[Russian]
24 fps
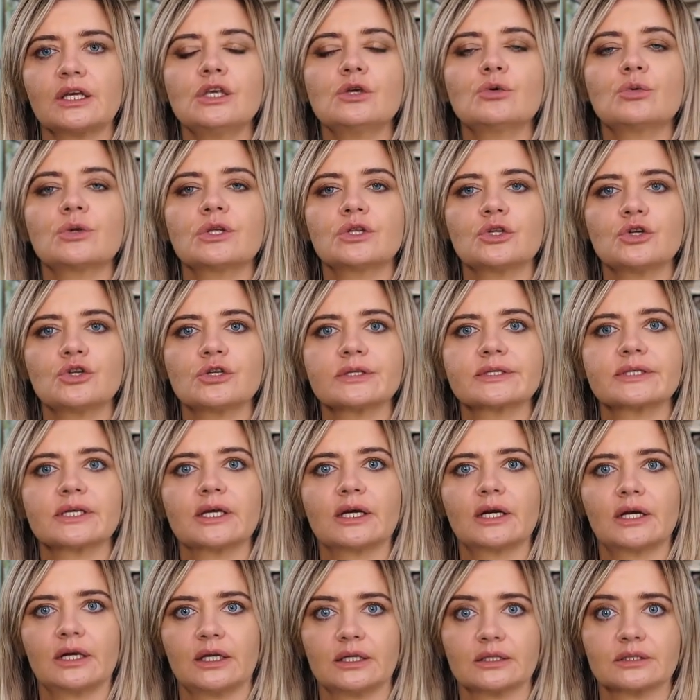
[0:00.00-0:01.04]
и
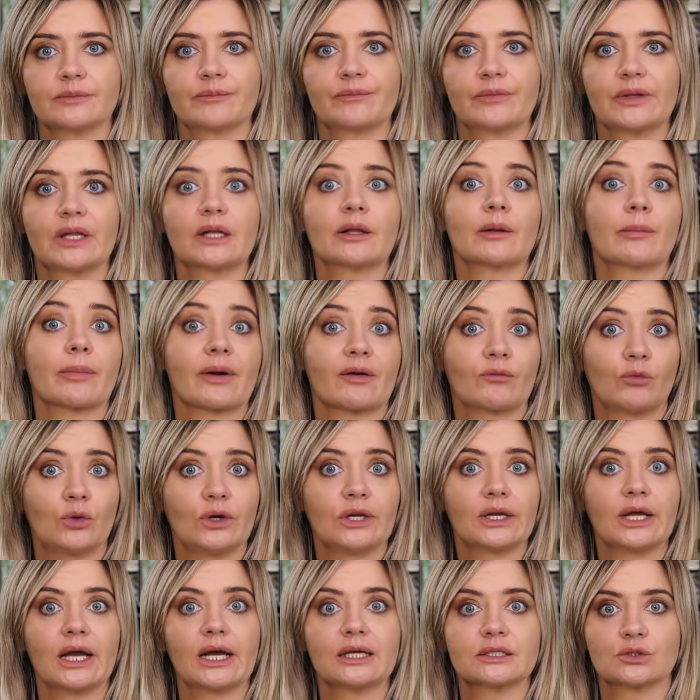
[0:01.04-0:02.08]
юридических лиц на
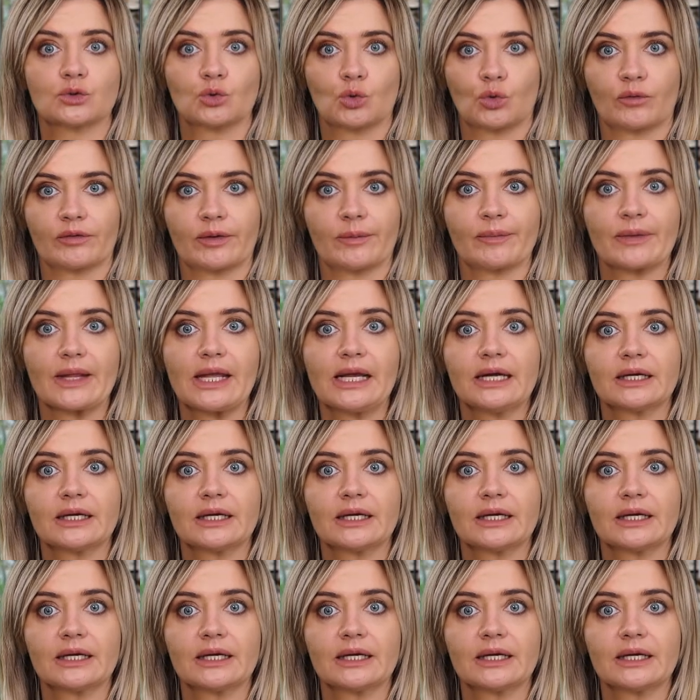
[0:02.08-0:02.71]
добровольной основе